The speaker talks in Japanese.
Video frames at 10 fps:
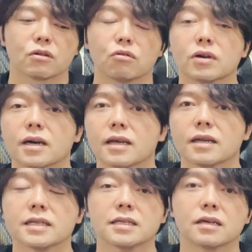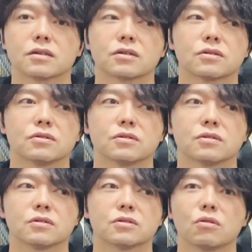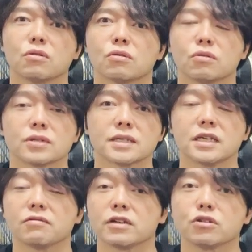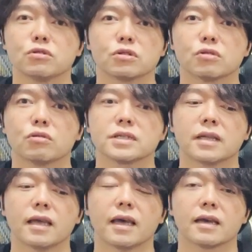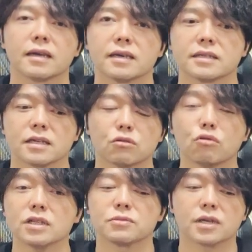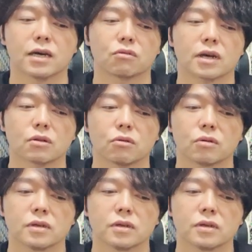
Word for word: ここからナスダックの資金は流出をしてじゃあどこに向かうのかと